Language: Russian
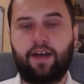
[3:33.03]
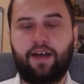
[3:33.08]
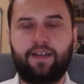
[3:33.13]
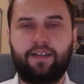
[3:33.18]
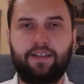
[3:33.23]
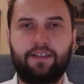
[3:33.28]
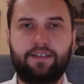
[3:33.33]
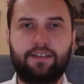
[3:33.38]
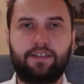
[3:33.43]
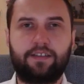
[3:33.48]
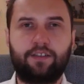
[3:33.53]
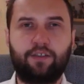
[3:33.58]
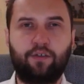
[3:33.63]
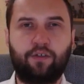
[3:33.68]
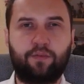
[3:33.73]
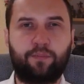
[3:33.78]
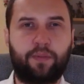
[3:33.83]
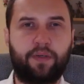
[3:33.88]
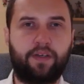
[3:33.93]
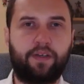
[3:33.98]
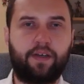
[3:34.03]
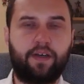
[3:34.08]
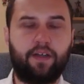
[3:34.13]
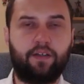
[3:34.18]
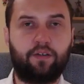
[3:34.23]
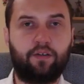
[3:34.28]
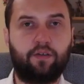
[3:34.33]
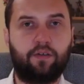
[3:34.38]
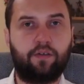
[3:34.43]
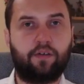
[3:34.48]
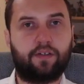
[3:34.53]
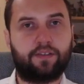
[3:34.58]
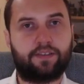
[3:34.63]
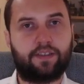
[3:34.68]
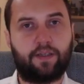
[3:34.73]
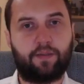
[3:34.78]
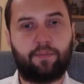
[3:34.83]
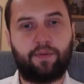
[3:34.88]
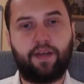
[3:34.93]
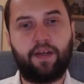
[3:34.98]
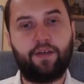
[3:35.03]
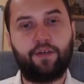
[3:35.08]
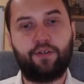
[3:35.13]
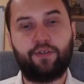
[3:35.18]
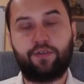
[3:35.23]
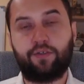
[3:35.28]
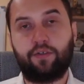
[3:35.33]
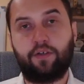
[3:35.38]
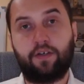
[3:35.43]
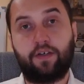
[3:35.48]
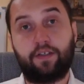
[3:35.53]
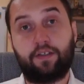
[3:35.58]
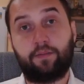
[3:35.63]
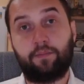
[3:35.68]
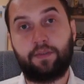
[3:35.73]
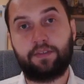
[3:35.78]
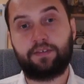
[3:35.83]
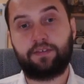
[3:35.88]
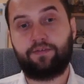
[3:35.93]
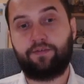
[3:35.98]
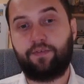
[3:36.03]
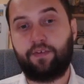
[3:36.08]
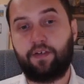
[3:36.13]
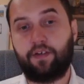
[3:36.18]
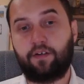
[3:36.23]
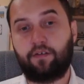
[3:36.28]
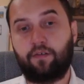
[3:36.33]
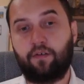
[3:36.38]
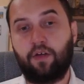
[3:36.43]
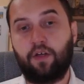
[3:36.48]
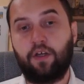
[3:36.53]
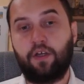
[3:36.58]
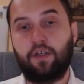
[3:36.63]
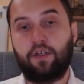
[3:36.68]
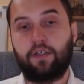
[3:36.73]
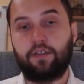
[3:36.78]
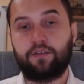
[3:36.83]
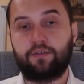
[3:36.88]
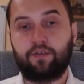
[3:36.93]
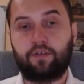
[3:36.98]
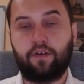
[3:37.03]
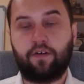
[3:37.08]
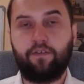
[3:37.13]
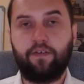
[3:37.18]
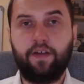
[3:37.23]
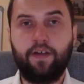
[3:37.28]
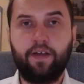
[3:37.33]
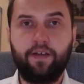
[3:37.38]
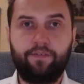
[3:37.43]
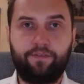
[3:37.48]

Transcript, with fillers: Она создает приятную расслабляющую атмосферу – Звуковые